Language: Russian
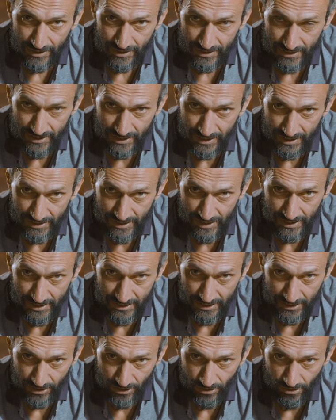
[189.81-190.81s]
среди
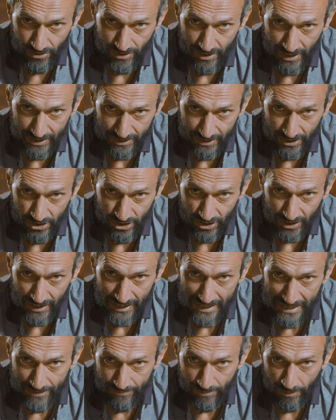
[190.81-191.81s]
этих трех карточек
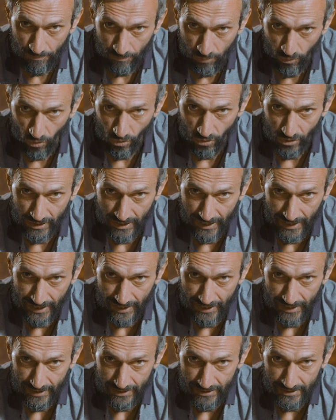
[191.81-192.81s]
либо
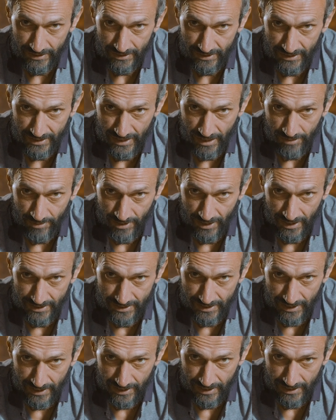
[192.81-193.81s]
полное
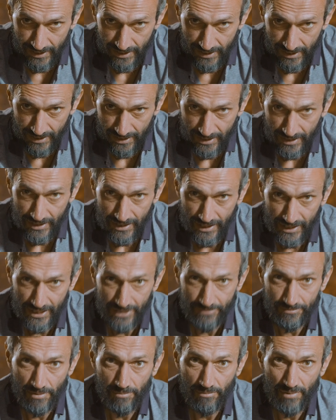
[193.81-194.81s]
единообразие,
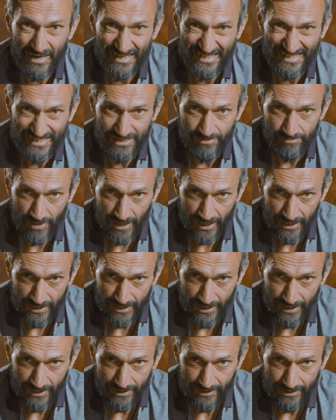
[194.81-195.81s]
либо
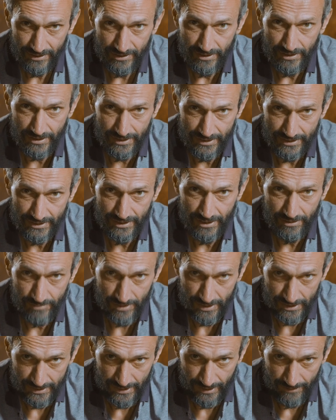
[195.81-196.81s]
максимальное
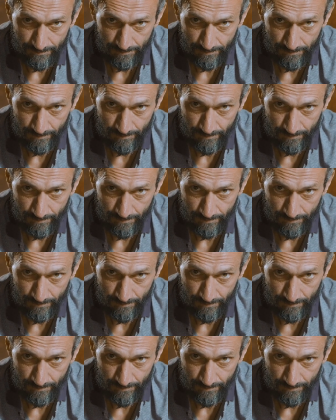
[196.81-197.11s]
разнообразие.